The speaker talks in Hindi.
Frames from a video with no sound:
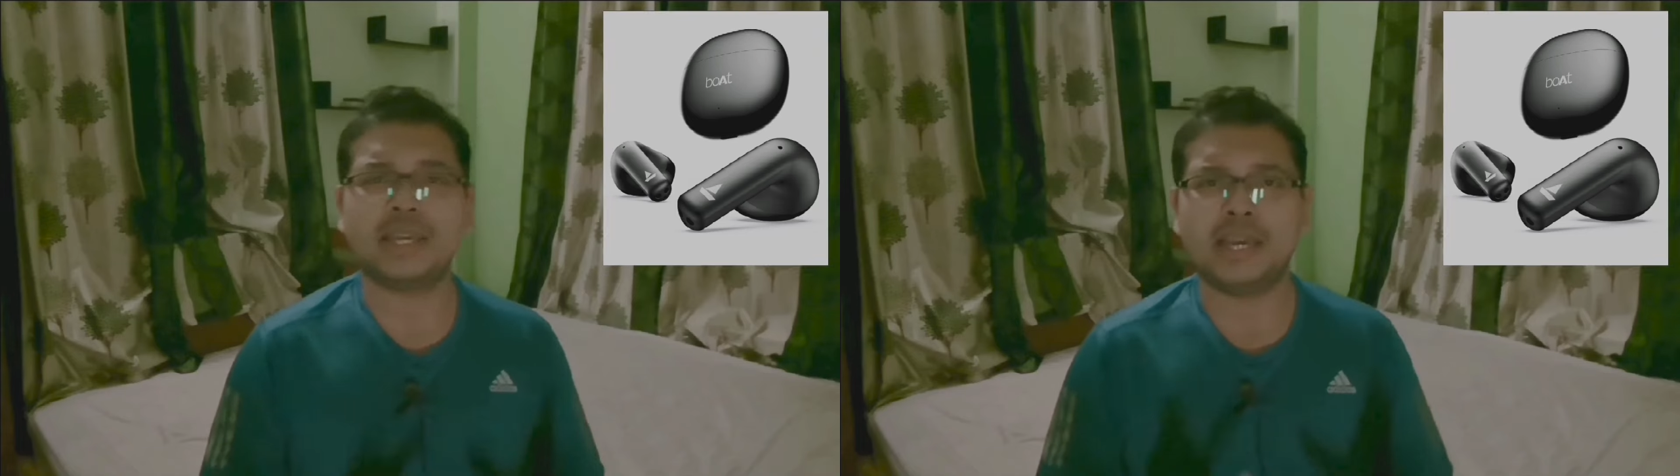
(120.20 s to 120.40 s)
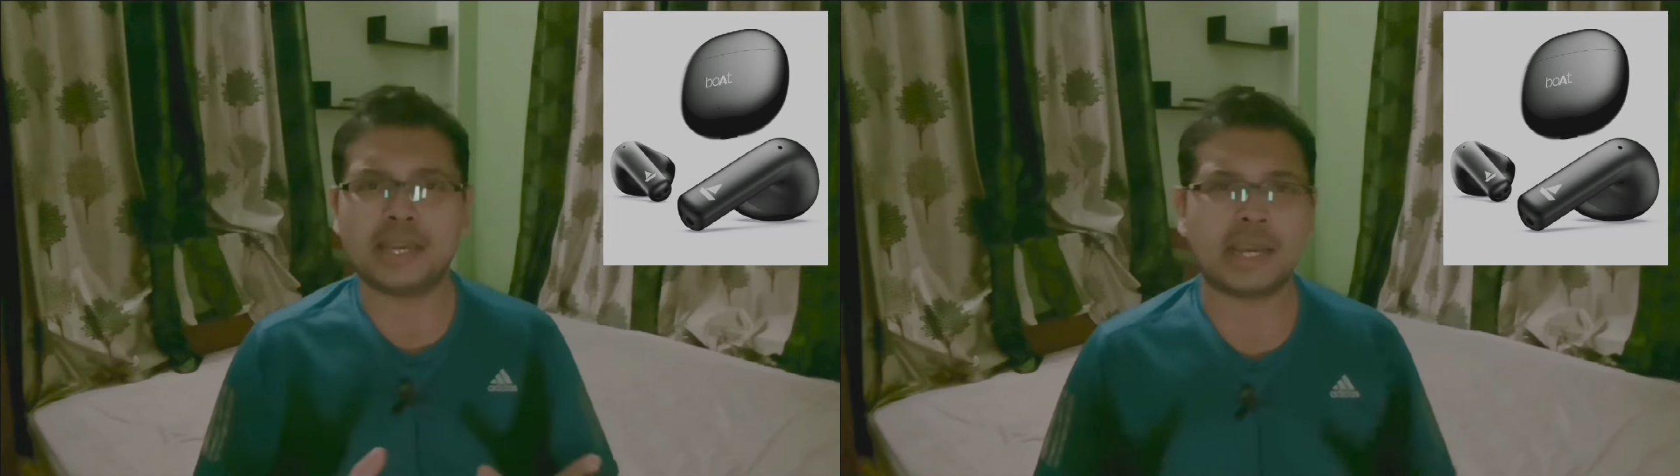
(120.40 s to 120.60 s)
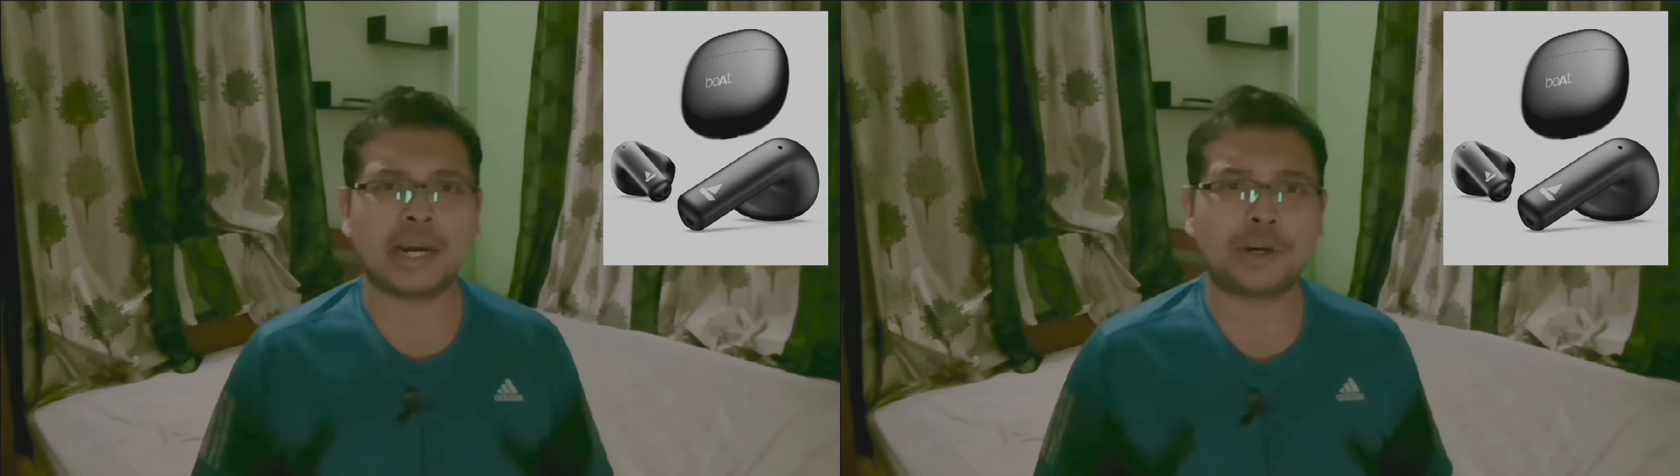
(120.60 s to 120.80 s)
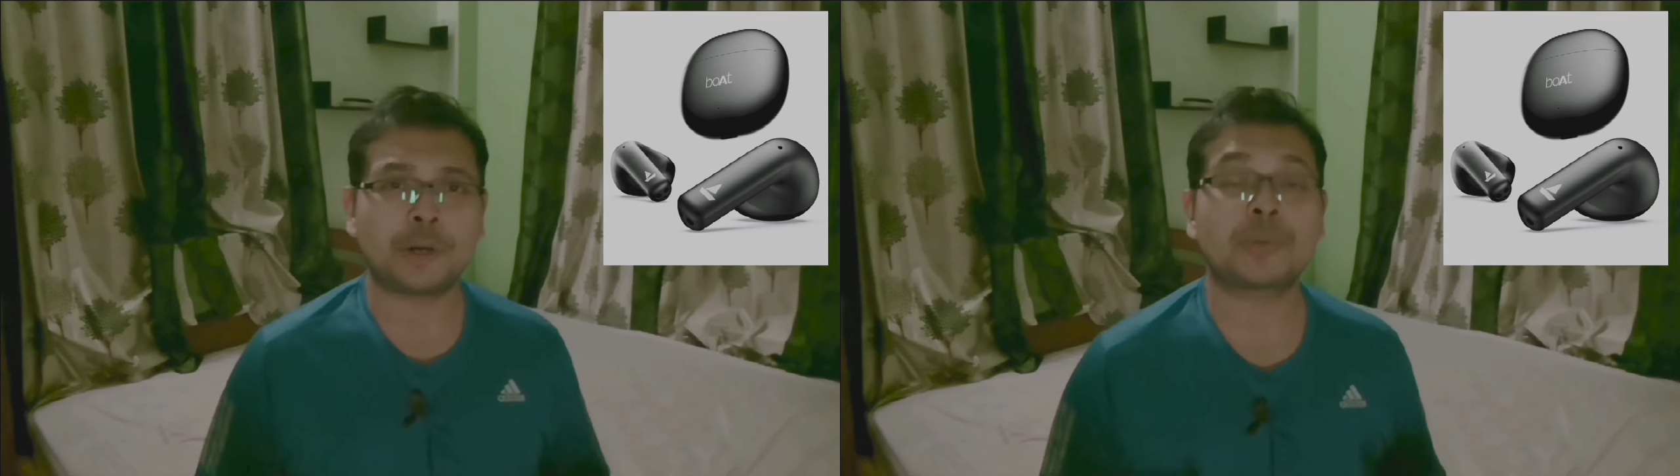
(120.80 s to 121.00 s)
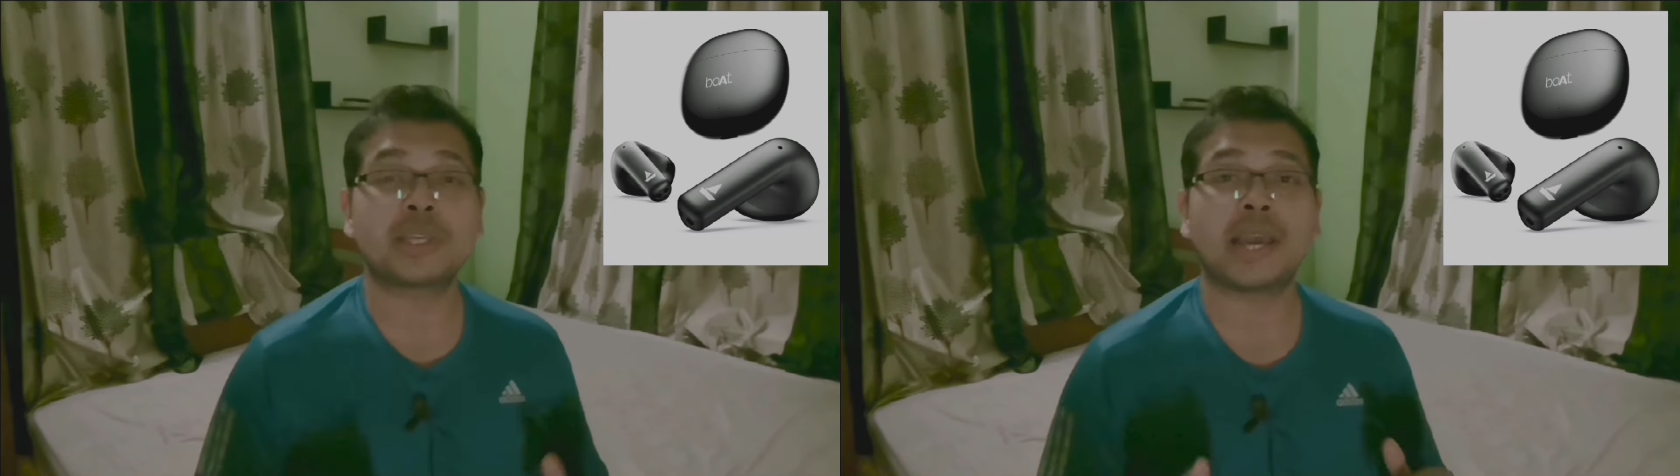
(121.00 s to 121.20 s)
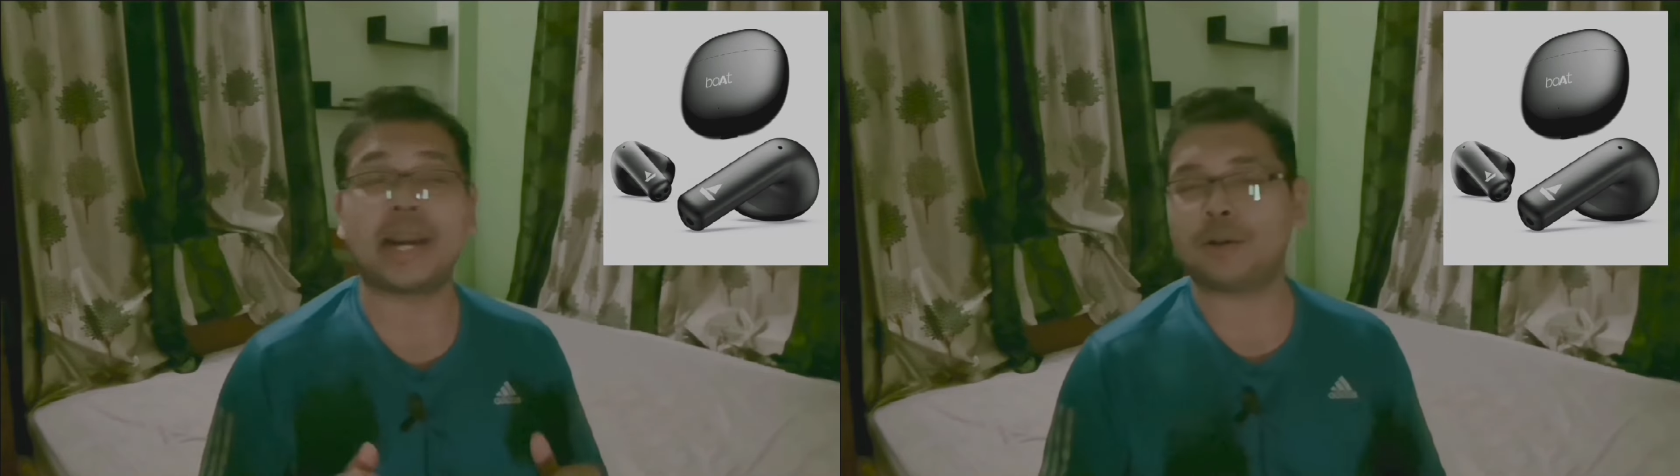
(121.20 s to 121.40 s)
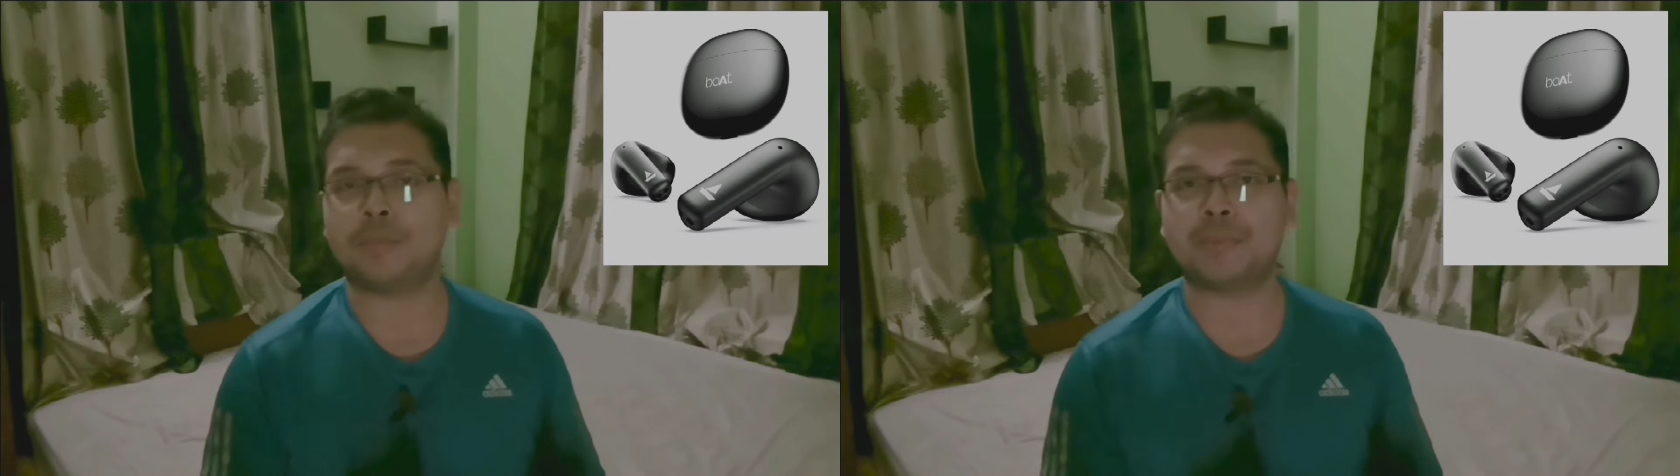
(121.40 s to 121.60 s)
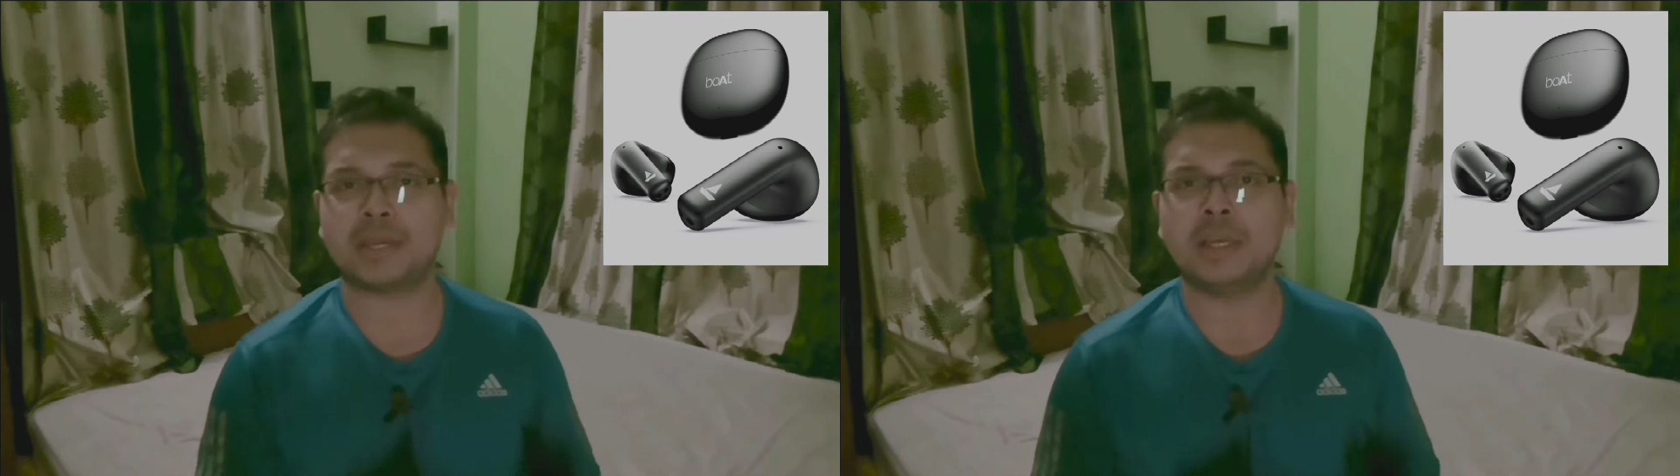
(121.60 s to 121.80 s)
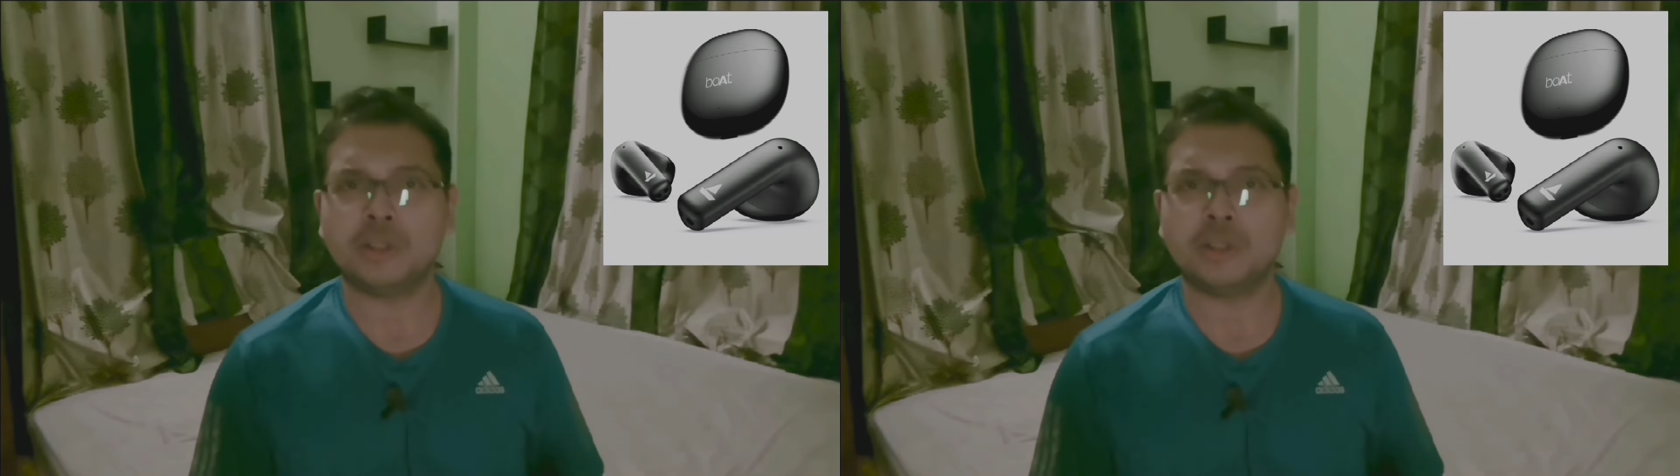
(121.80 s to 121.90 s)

का ही एयर ड्रॉप्स एटम पे